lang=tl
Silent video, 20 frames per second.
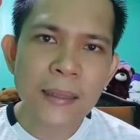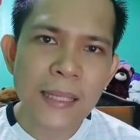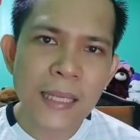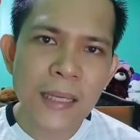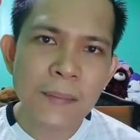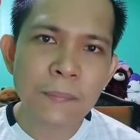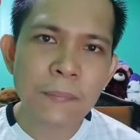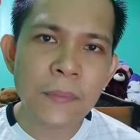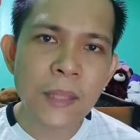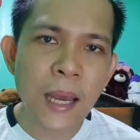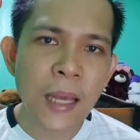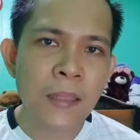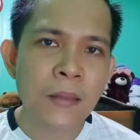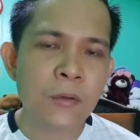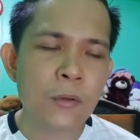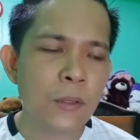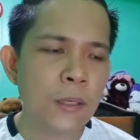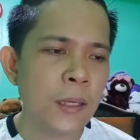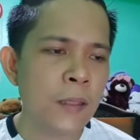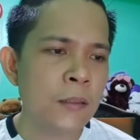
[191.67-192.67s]
Deemed
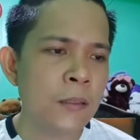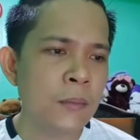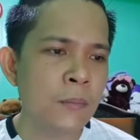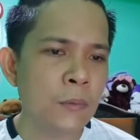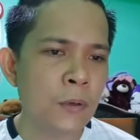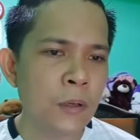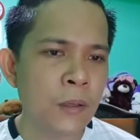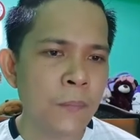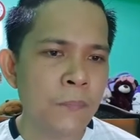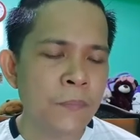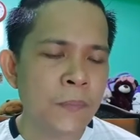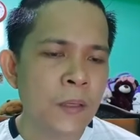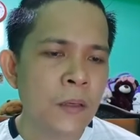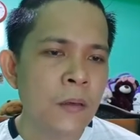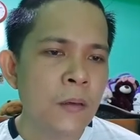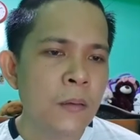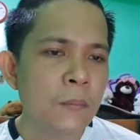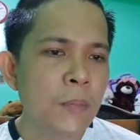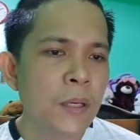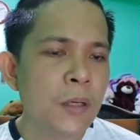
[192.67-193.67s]
uncollectible.
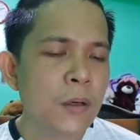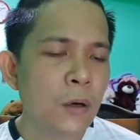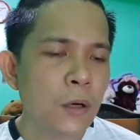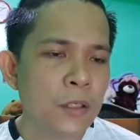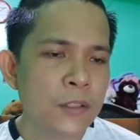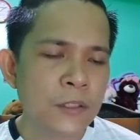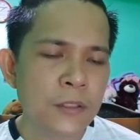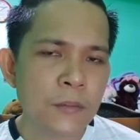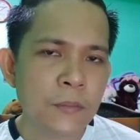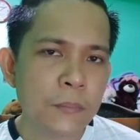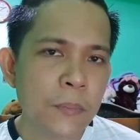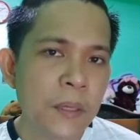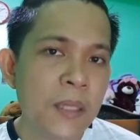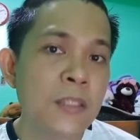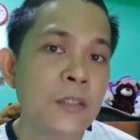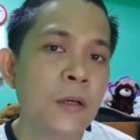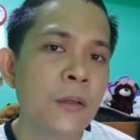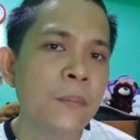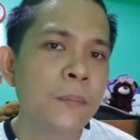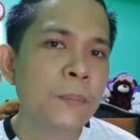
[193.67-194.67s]
Because,
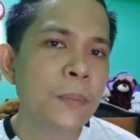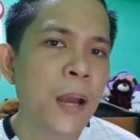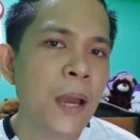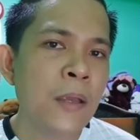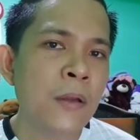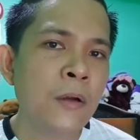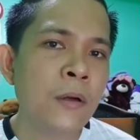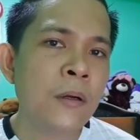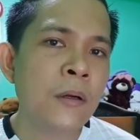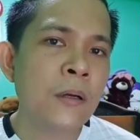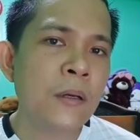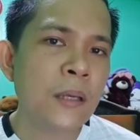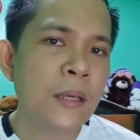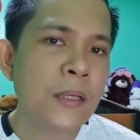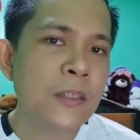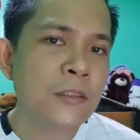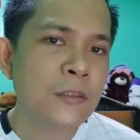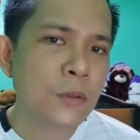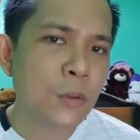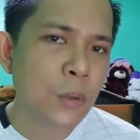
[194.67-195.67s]
based on prior
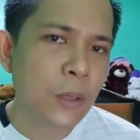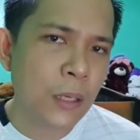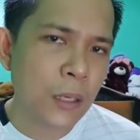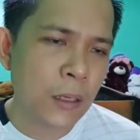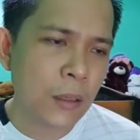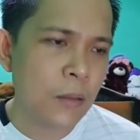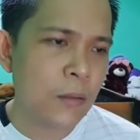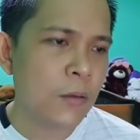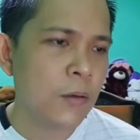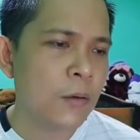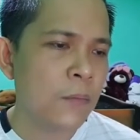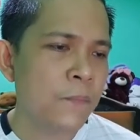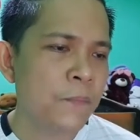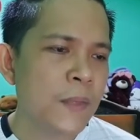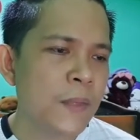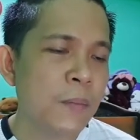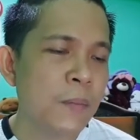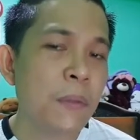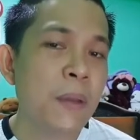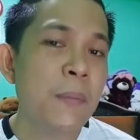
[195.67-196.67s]
history, no?
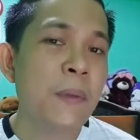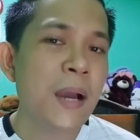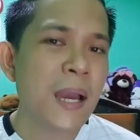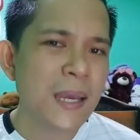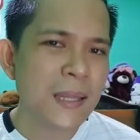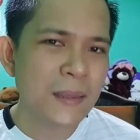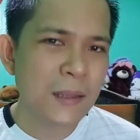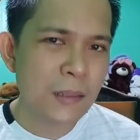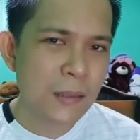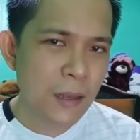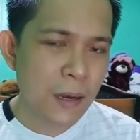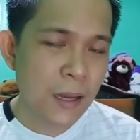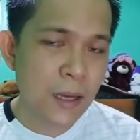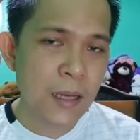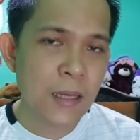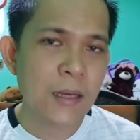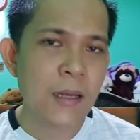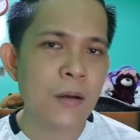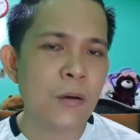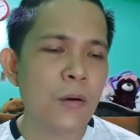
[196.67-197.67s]
may mga hindi
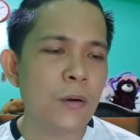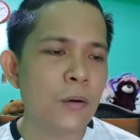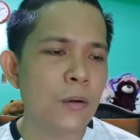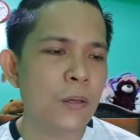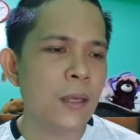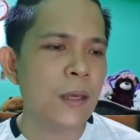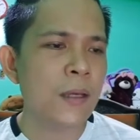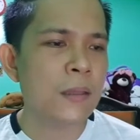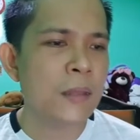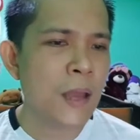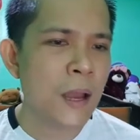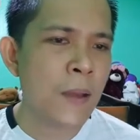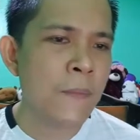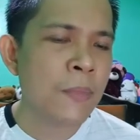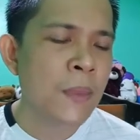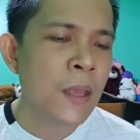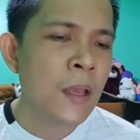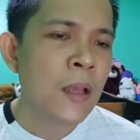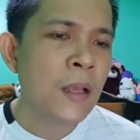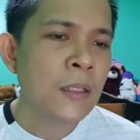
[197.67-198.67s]
talaga nakokolekta.
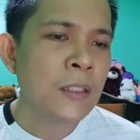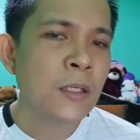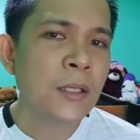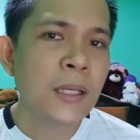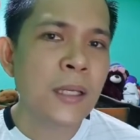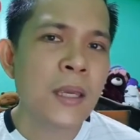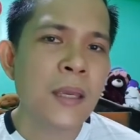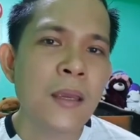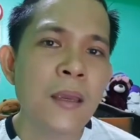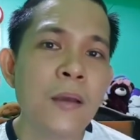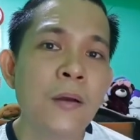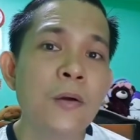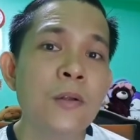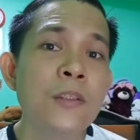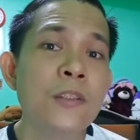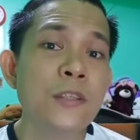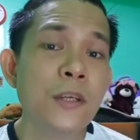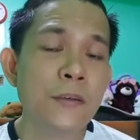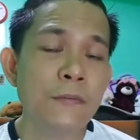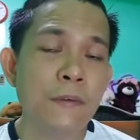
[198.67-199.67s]
So, nagiging
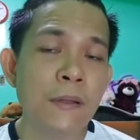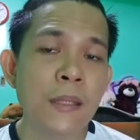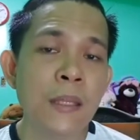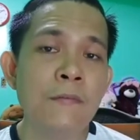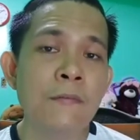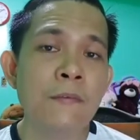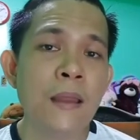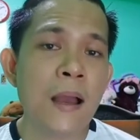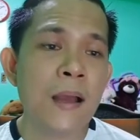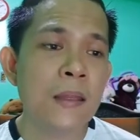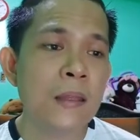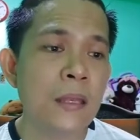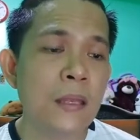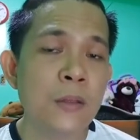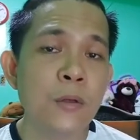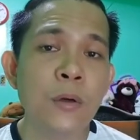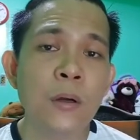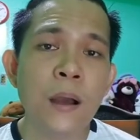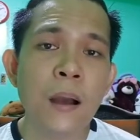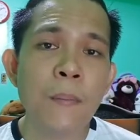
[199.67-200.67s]
conservative lang
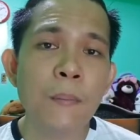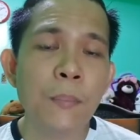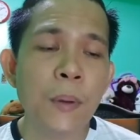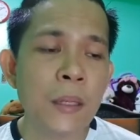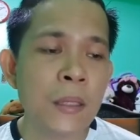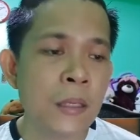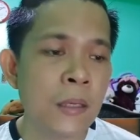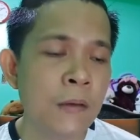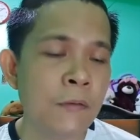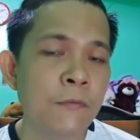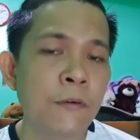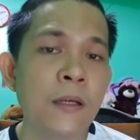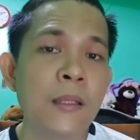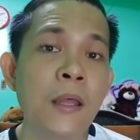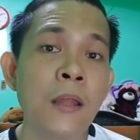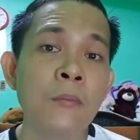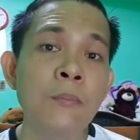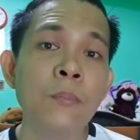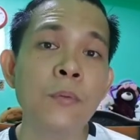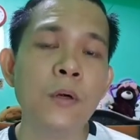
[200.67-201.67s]
din yung company
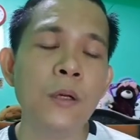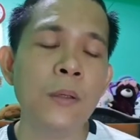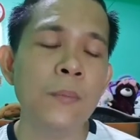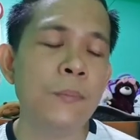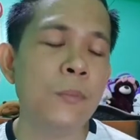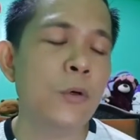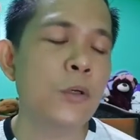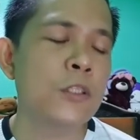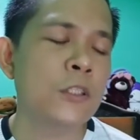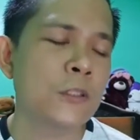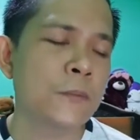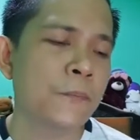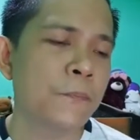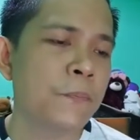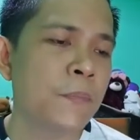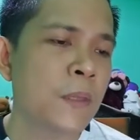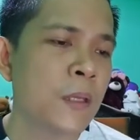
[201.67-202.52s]
for that purpose.